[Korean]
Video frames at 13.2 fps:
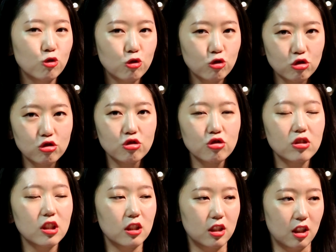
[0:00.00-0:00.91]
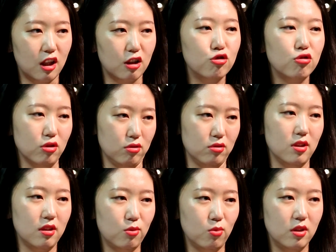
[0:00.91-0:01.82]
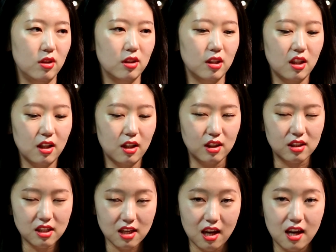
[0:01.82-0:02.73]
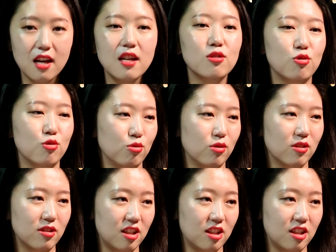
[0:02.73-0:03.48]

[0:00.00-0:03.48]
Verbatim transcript: 꾸준히 자주 영상을 올리는 게 제일 중요해요.